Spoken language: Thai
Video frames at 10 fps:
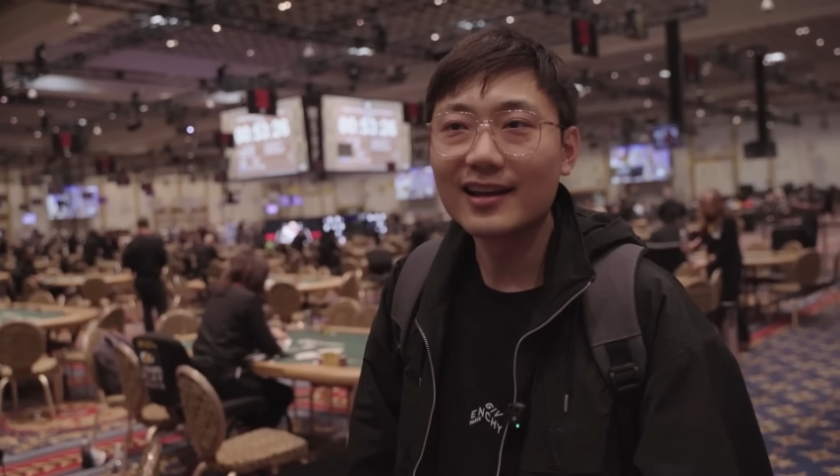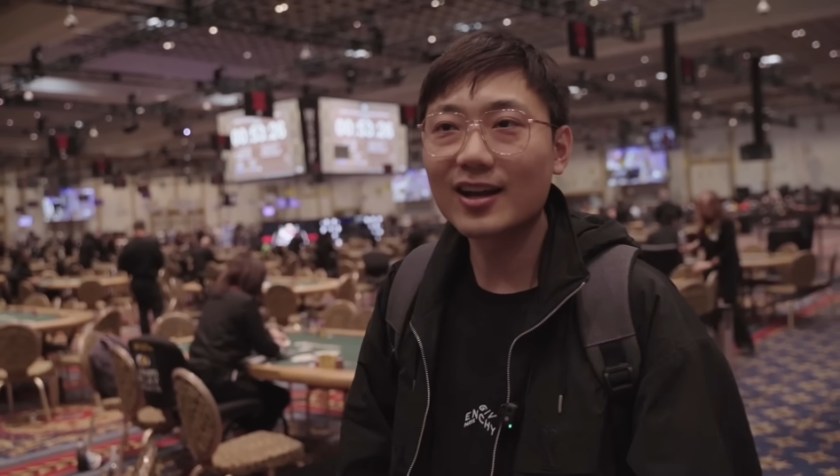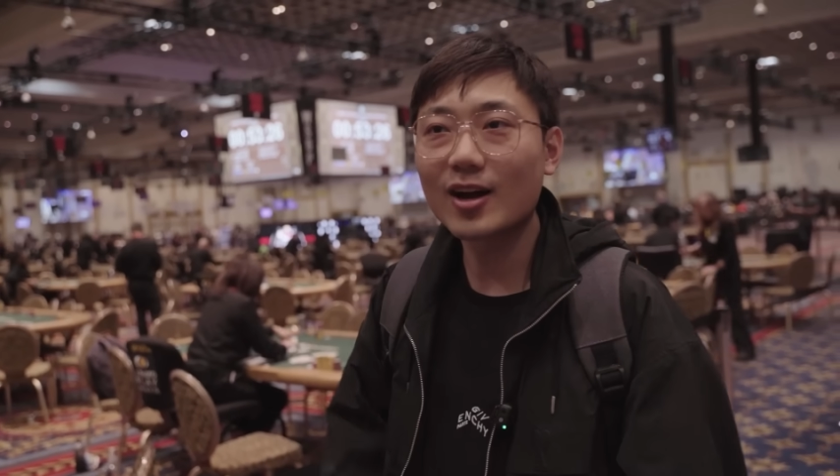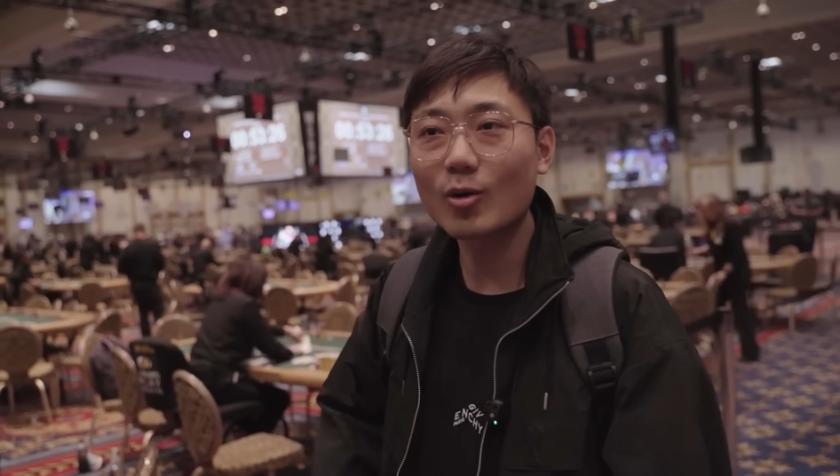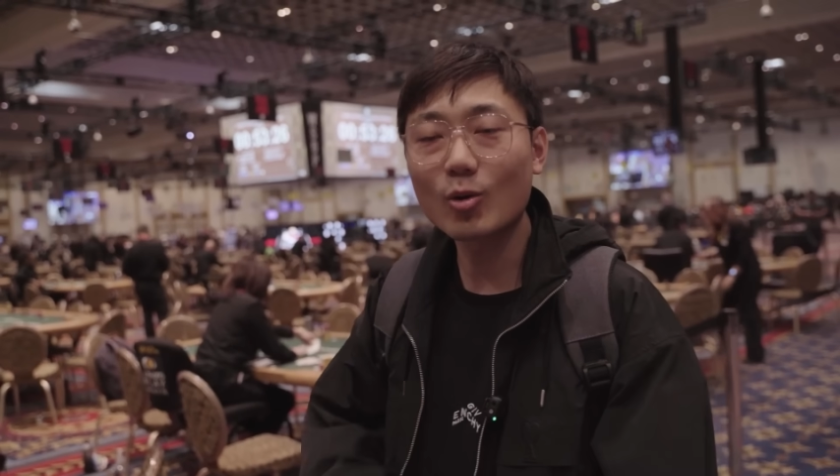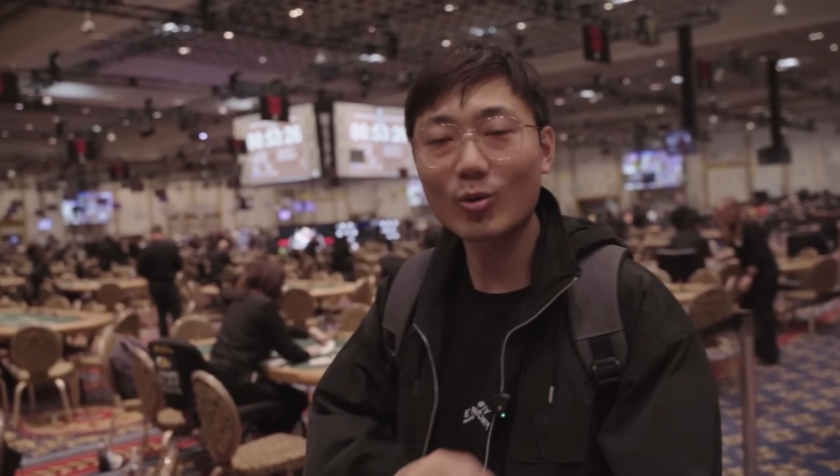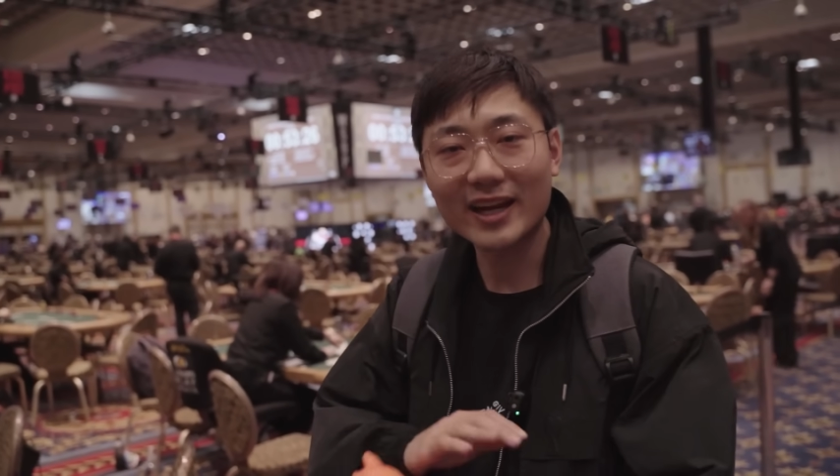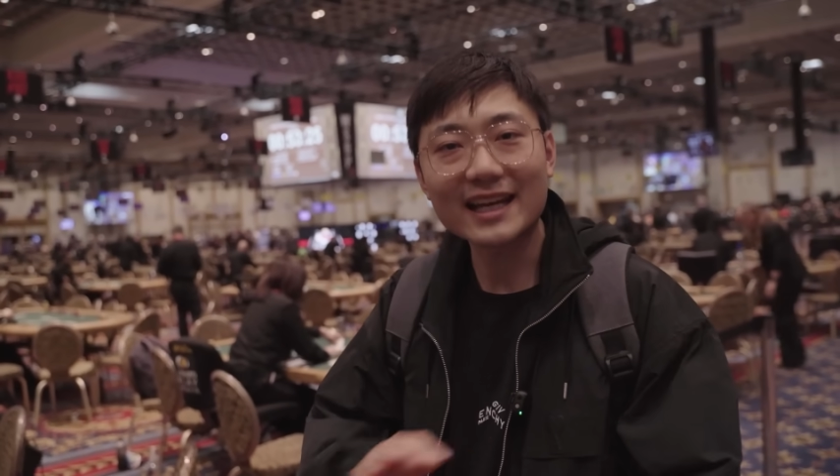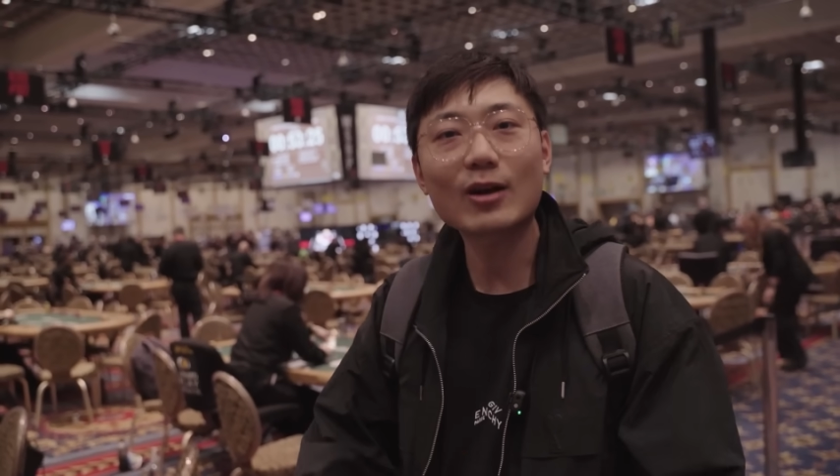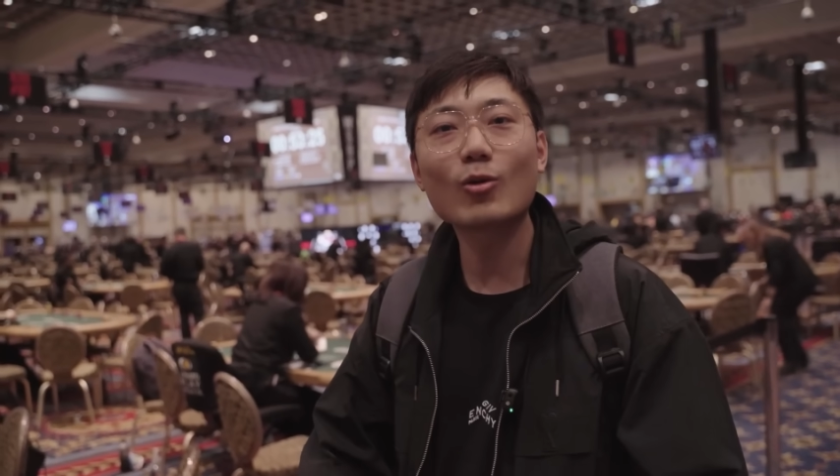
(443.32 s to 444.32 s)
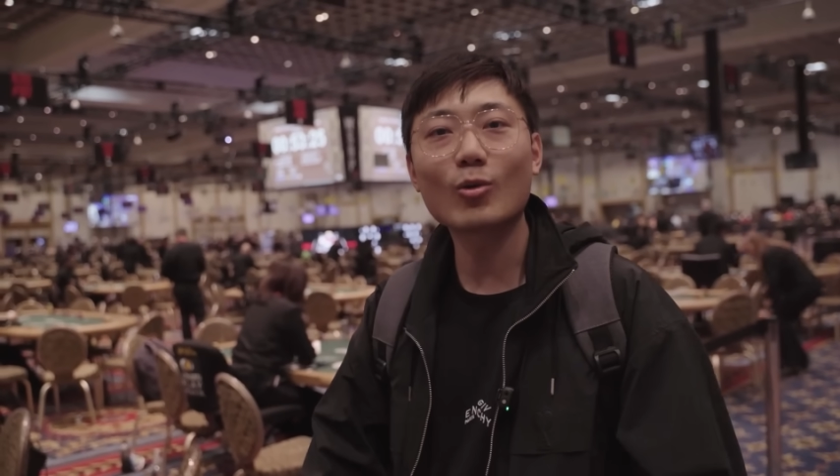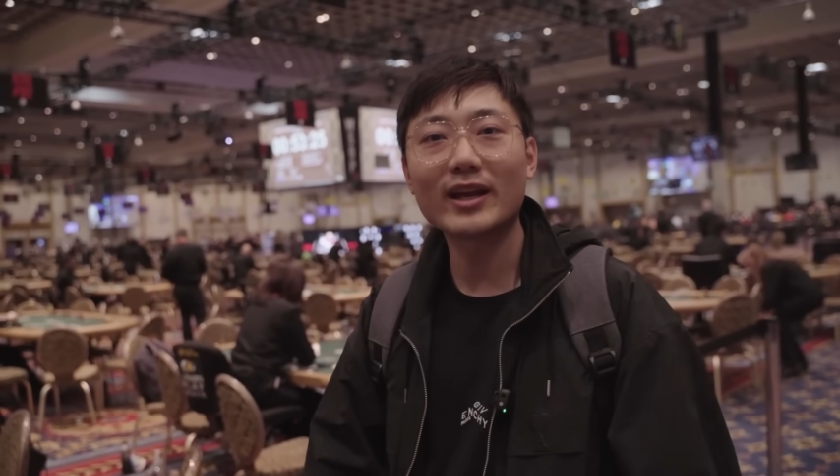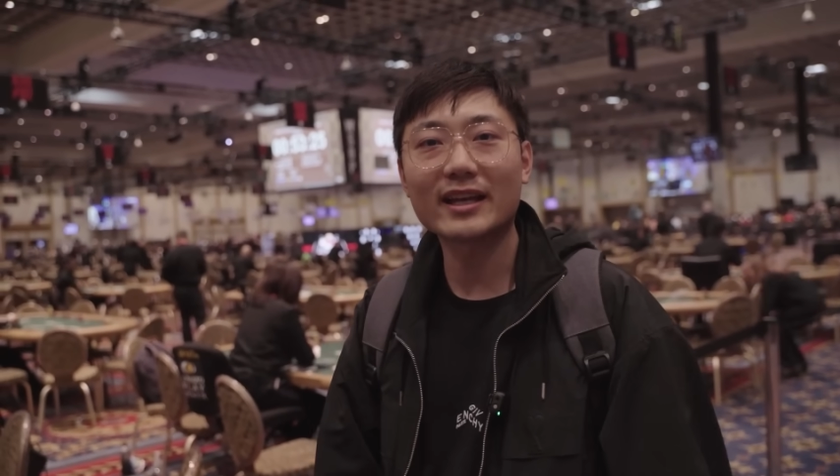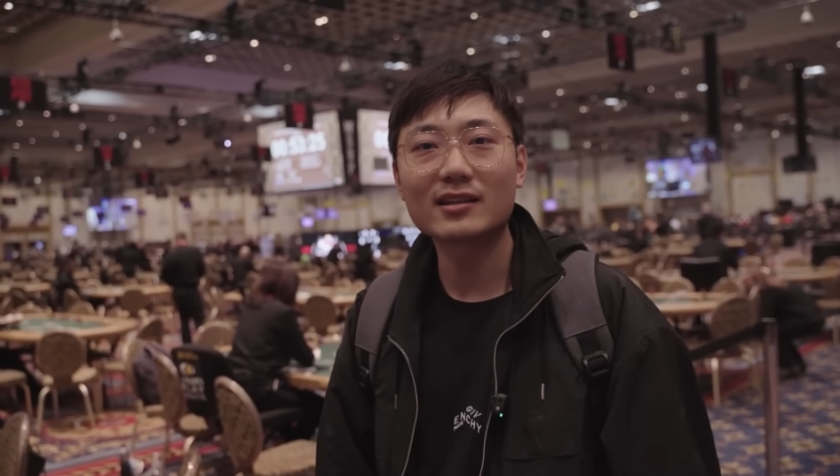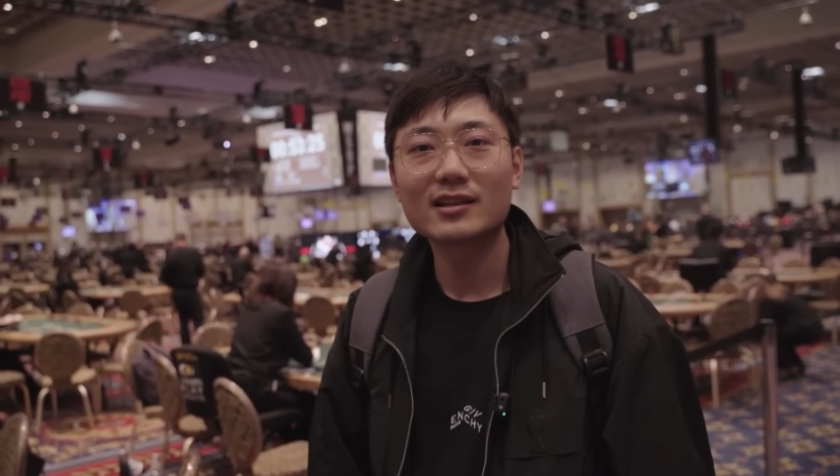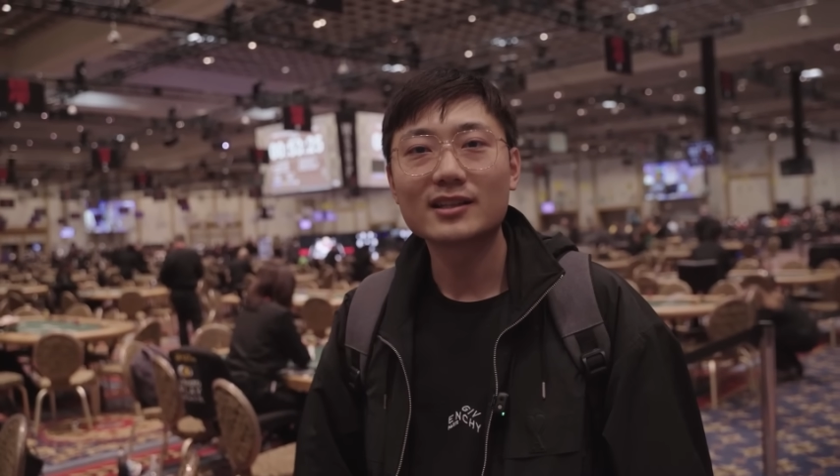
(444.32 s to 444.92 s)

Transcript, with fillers: แล้วก็คู่ควีนได้คู่ควีน